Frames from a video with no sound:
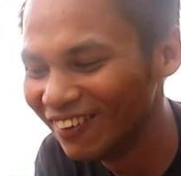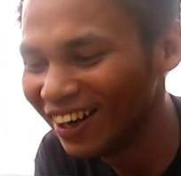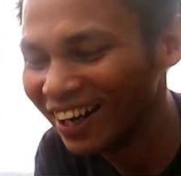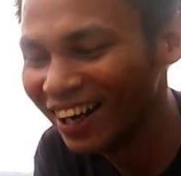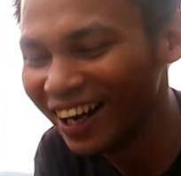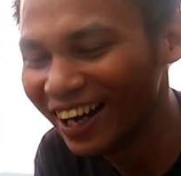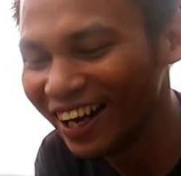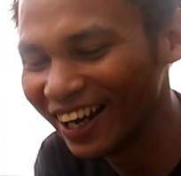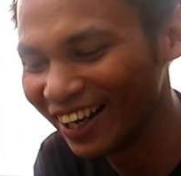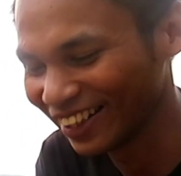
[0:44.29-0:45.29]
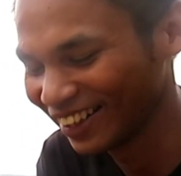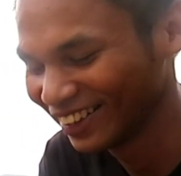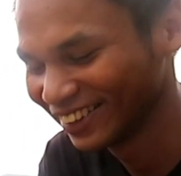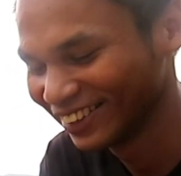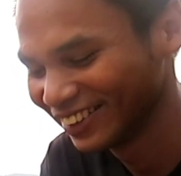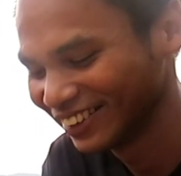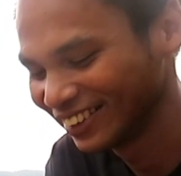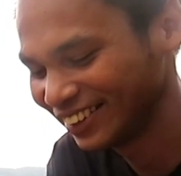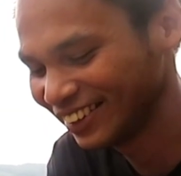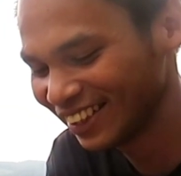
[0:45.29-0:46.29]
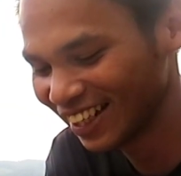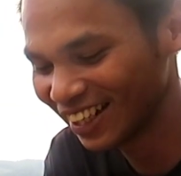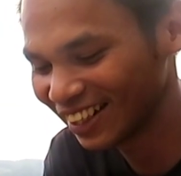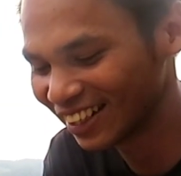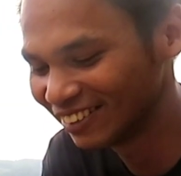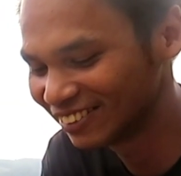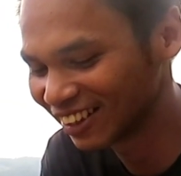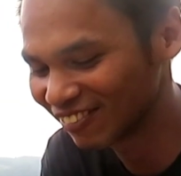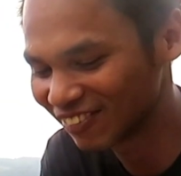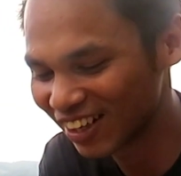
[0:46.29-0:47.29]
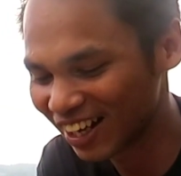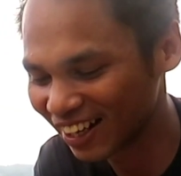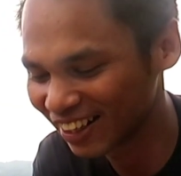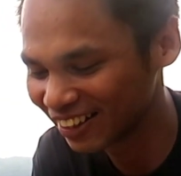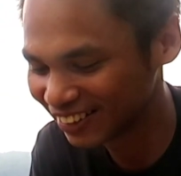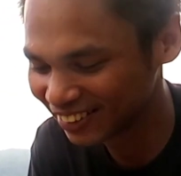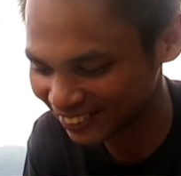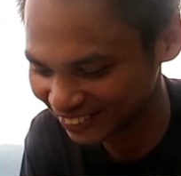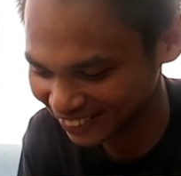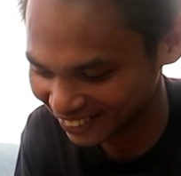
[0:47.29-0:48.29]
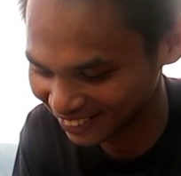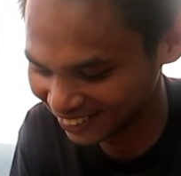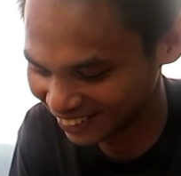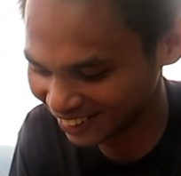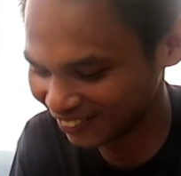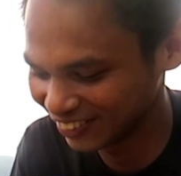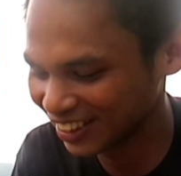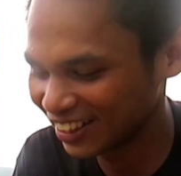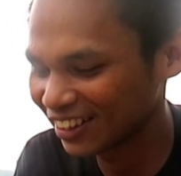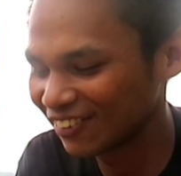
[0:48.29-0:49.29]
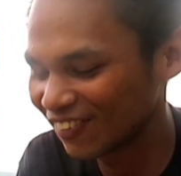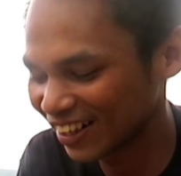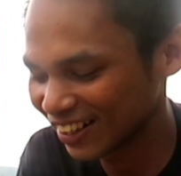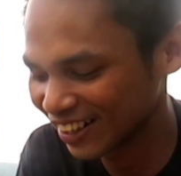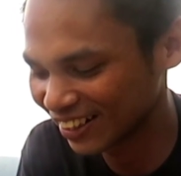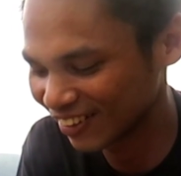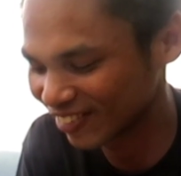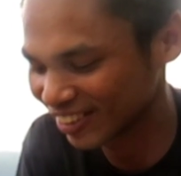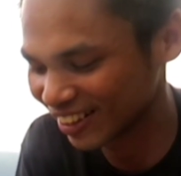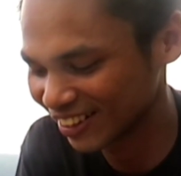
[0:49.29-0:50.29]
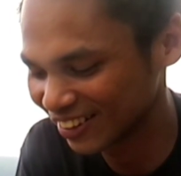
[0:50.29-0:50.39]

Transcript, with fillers: Oh, hai. Iya, nang kautan Bang Bahar. Nah, bisa dikeluarin dari apanya ya?